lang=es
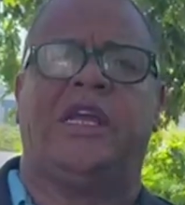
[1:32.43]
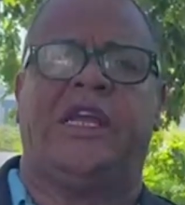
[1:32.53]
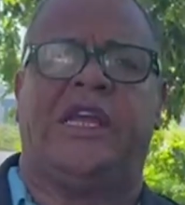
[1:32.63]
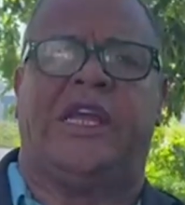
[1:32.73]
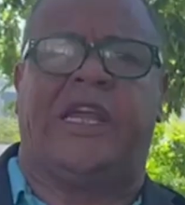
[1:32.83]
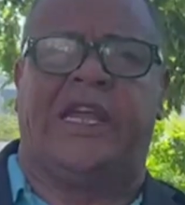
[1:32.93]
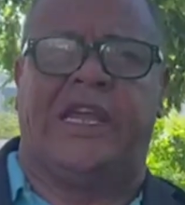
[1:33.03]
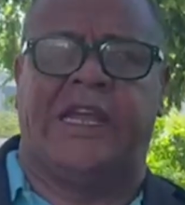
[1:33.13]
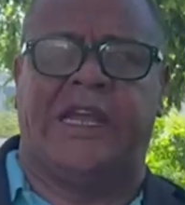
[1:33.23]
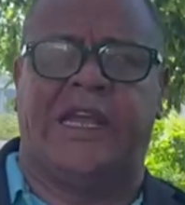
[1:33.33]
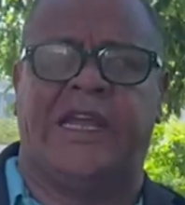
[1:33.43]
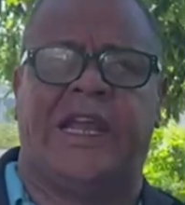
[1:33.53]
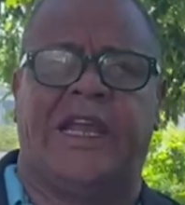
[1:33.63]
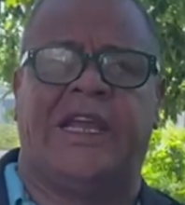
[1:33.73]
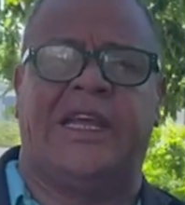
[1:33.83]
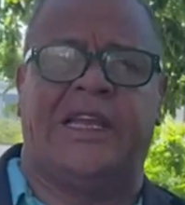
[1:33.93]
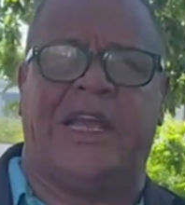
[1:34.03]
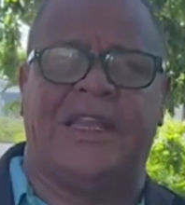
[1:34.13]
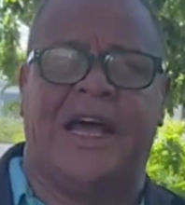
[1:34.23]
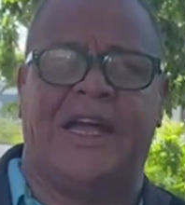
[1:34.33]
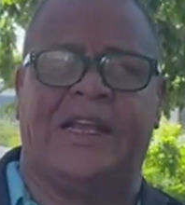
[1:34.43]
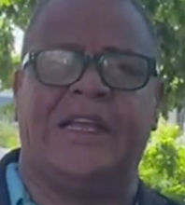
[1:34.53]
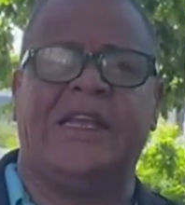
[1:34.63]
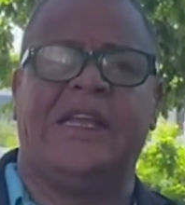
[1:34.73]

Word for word: y que el, canal